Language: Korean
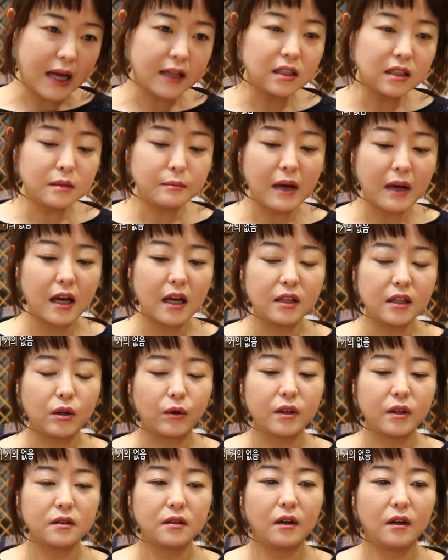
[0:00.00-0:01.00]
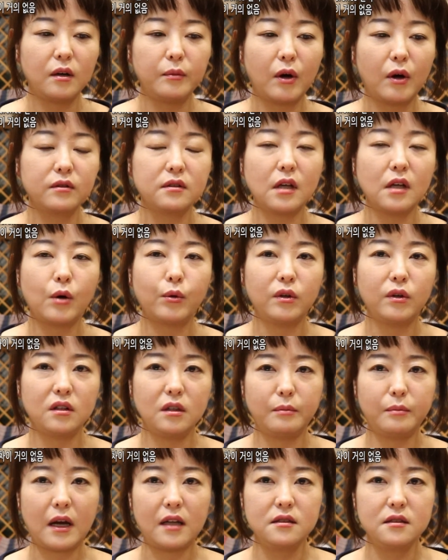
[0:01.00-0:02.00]
바늘만 여기서 명시하고
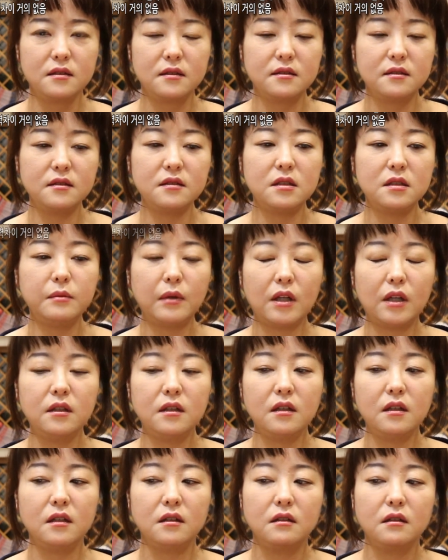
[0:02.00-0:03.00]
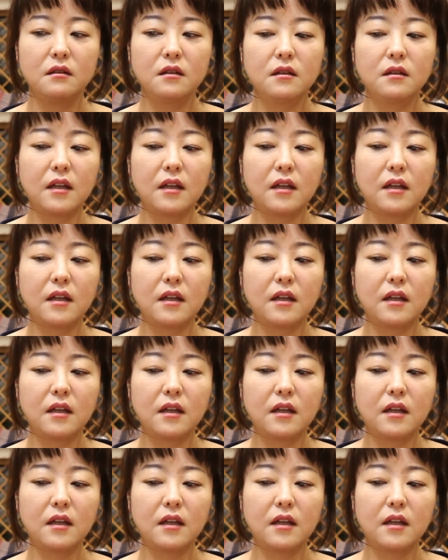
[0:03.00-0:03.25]
있는 바늘을 쓰시면은